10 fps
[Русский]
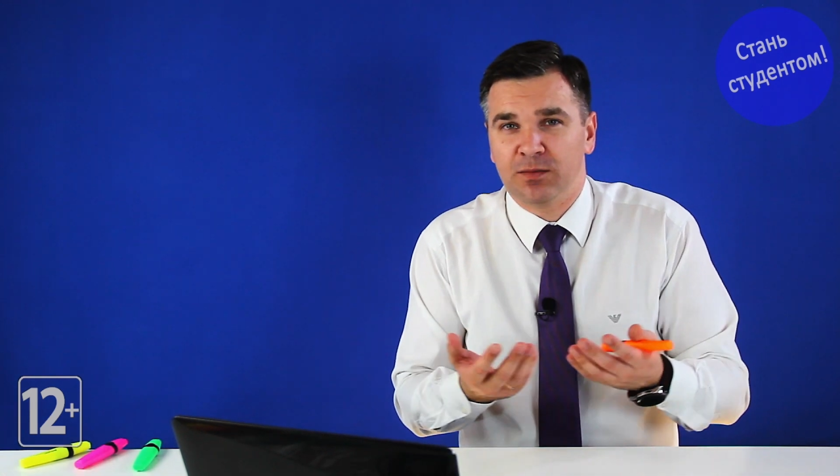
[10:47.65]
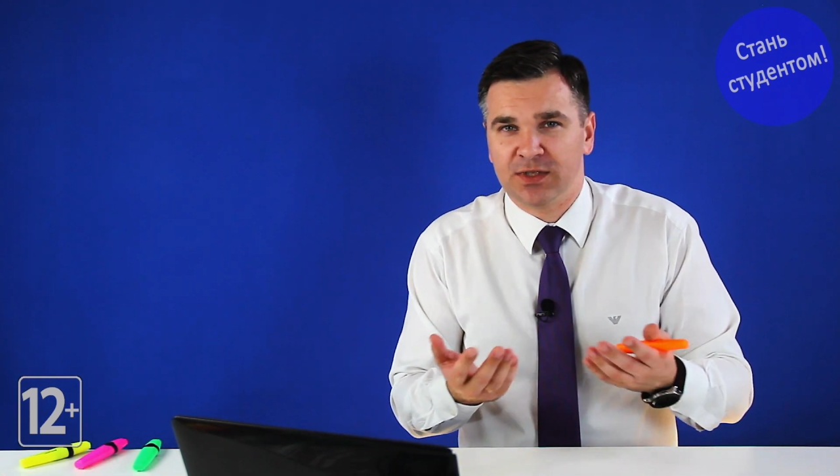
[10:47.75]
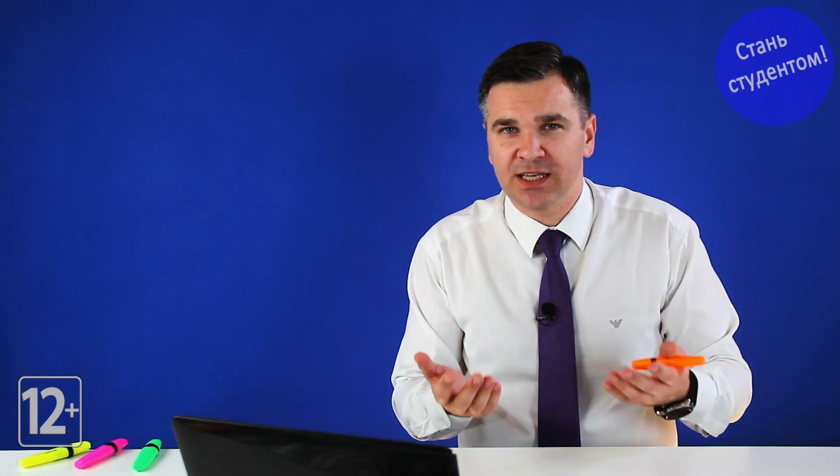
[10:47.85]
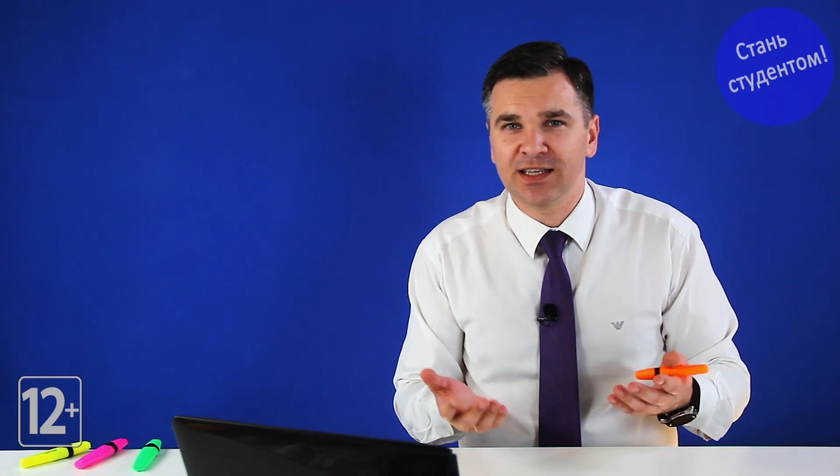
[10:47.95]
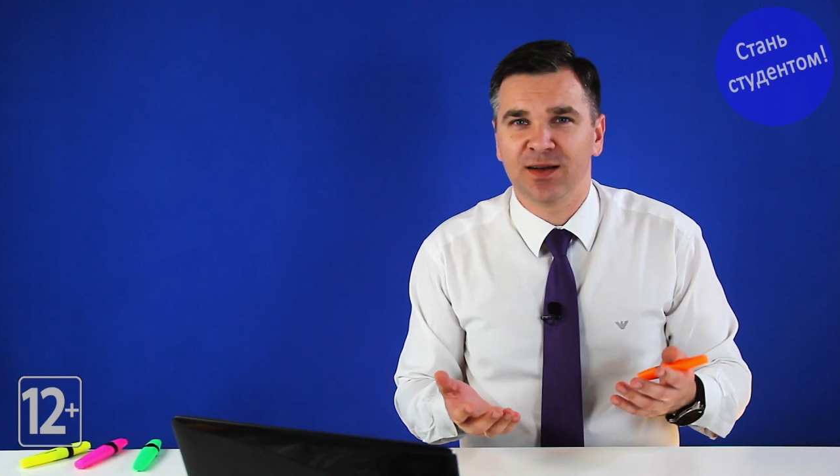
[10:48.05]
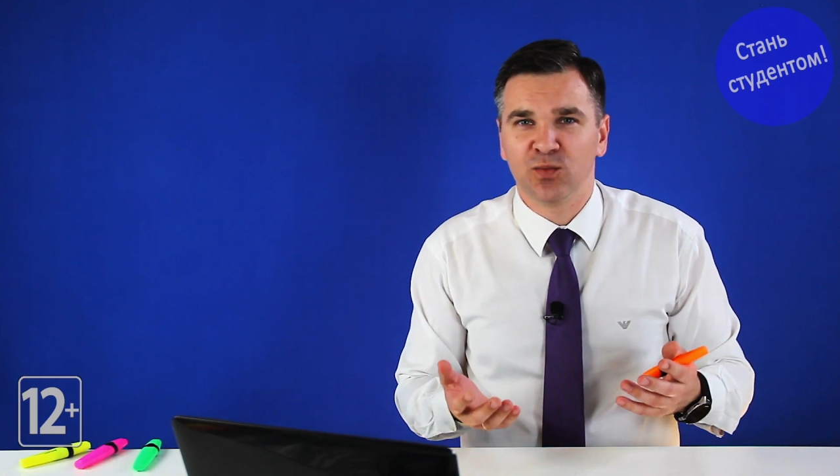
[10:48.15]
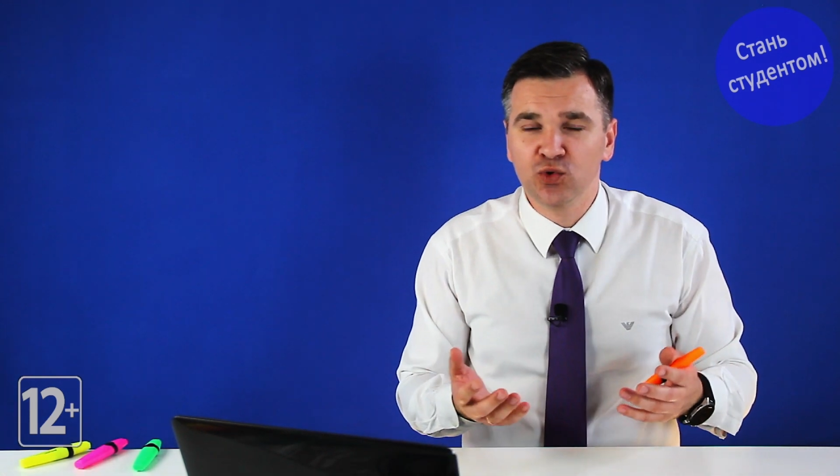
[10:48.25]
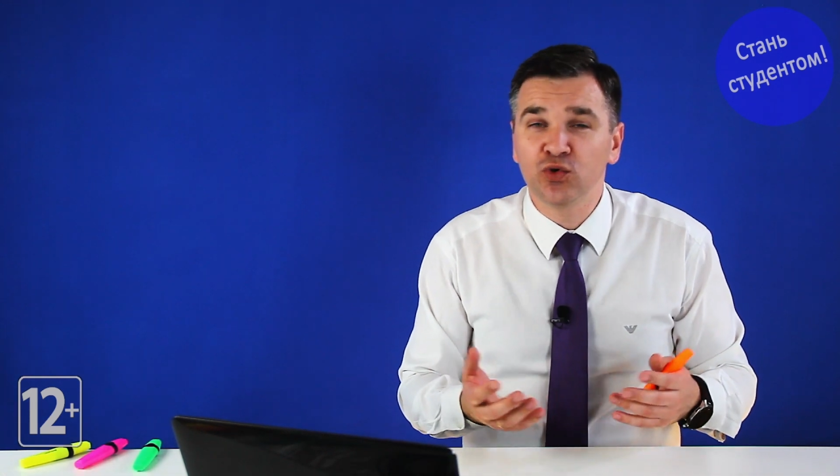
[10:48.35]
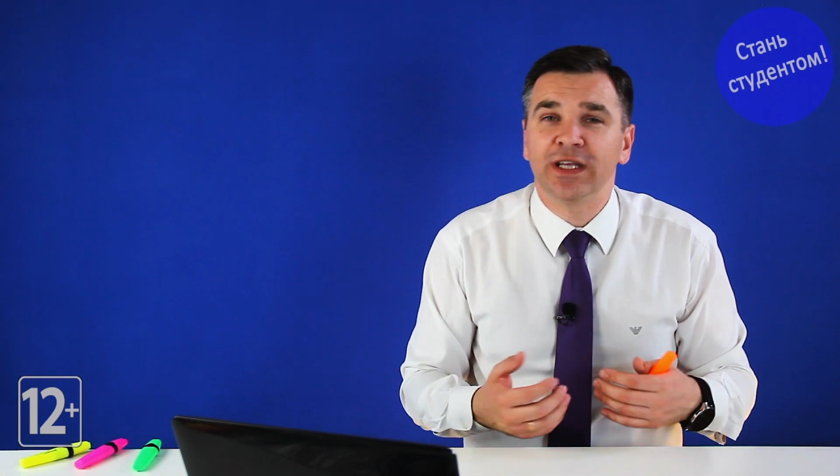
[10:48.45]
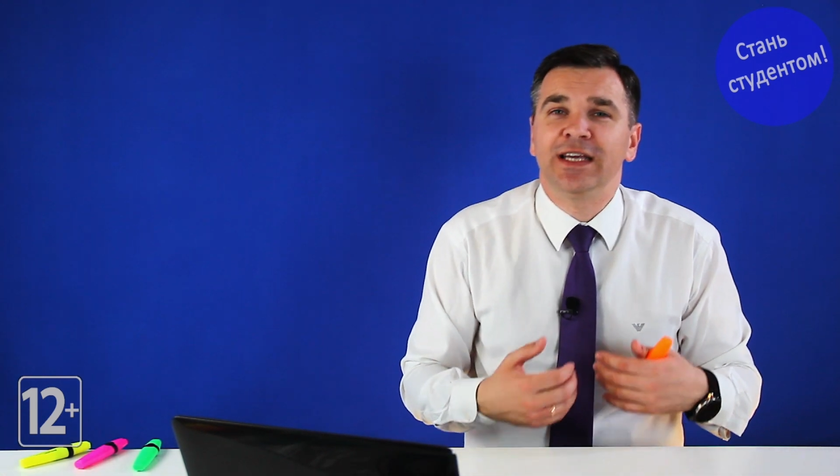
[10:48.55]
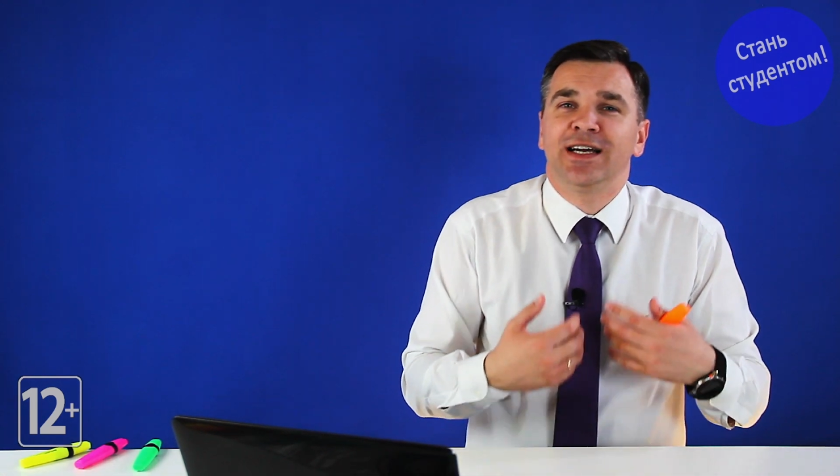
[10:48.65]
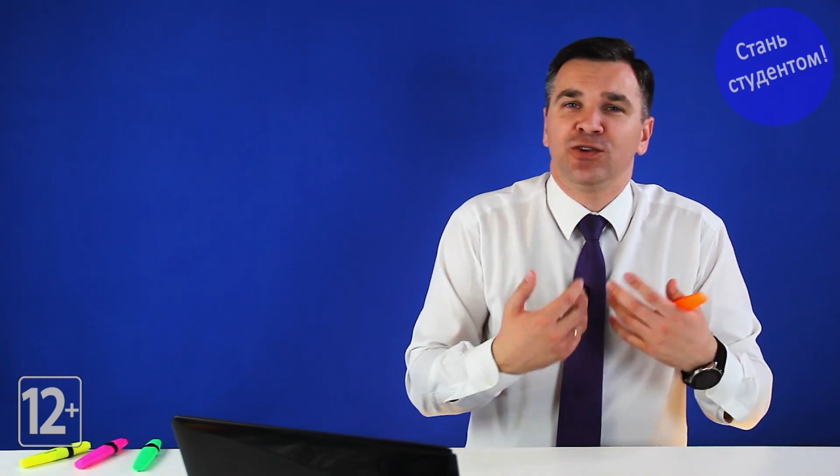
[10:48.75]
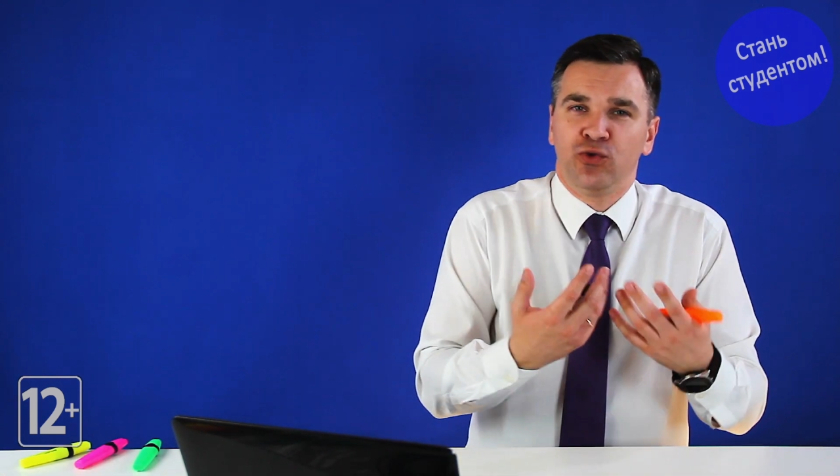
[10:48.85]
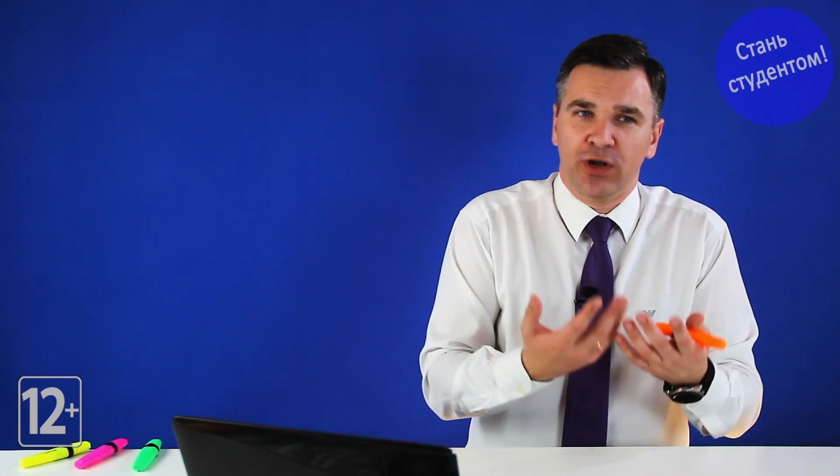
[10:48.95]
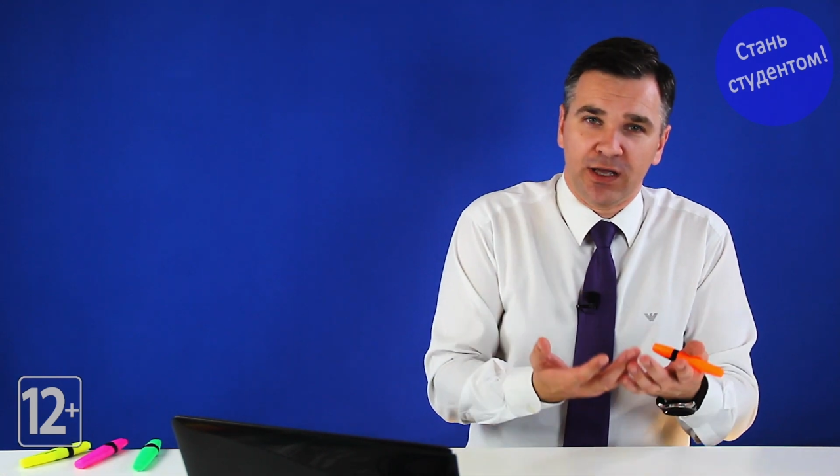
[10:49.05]
обязательно будут и
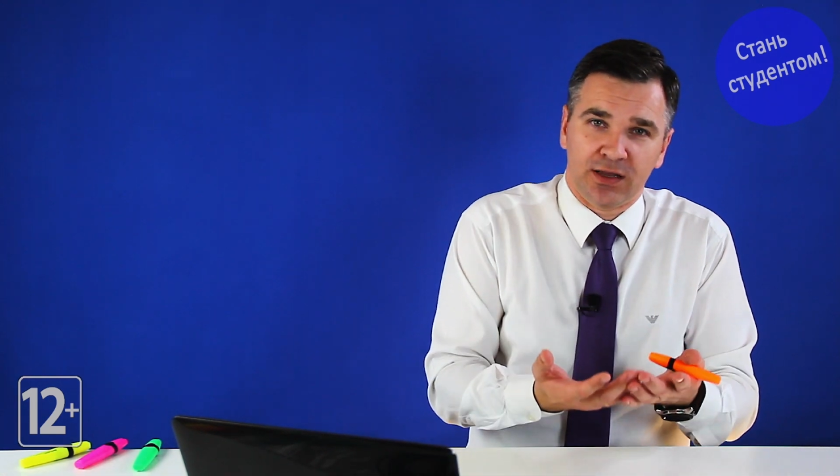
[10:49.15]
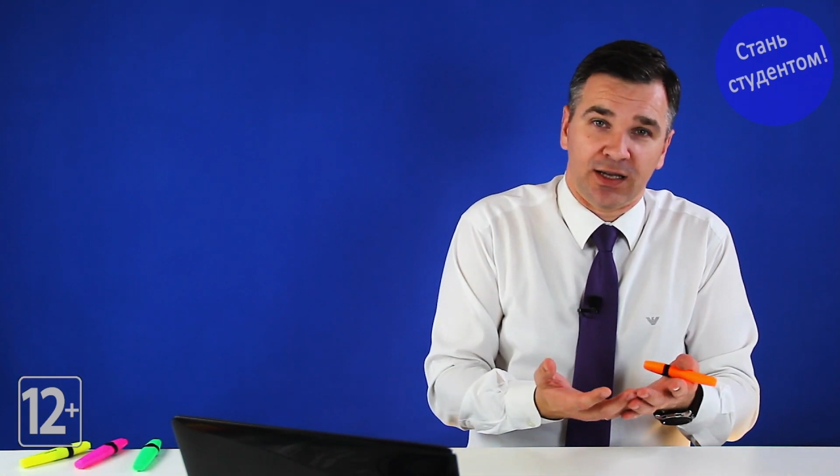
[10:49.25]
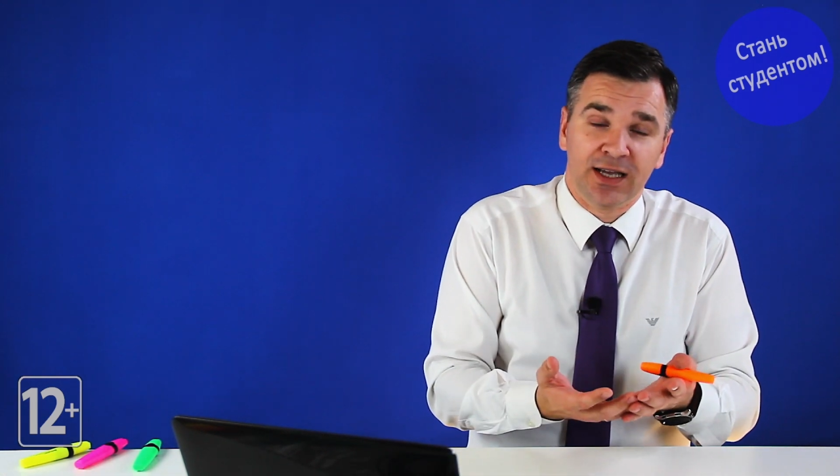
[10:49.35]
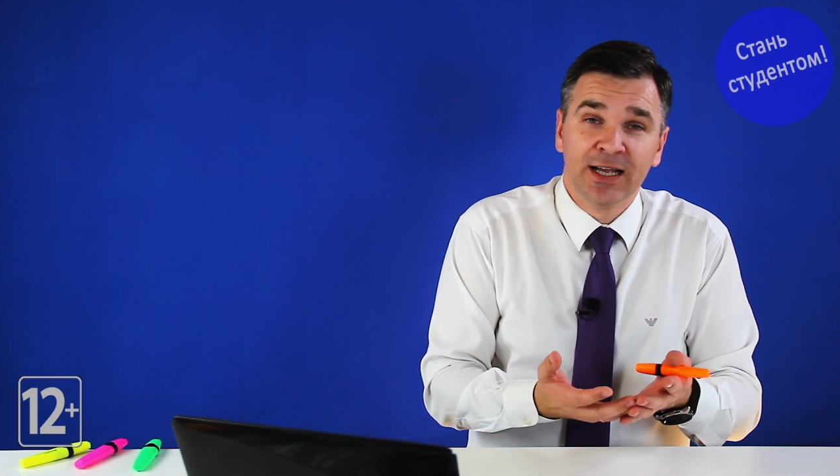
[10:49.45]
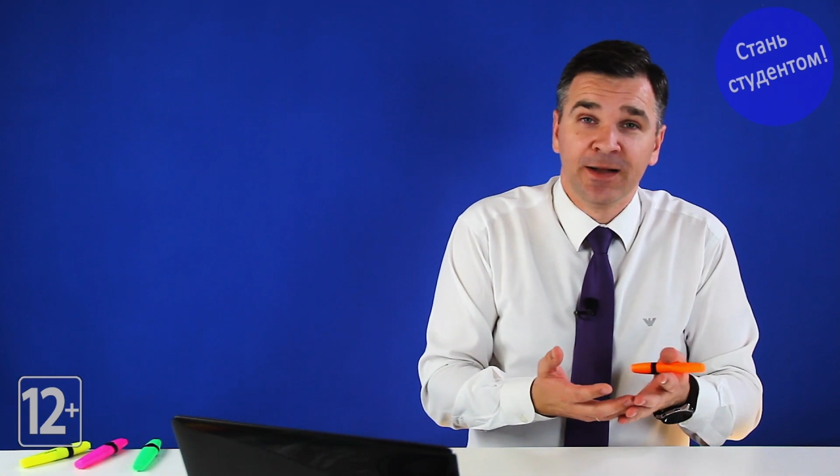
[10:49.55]
конкуренты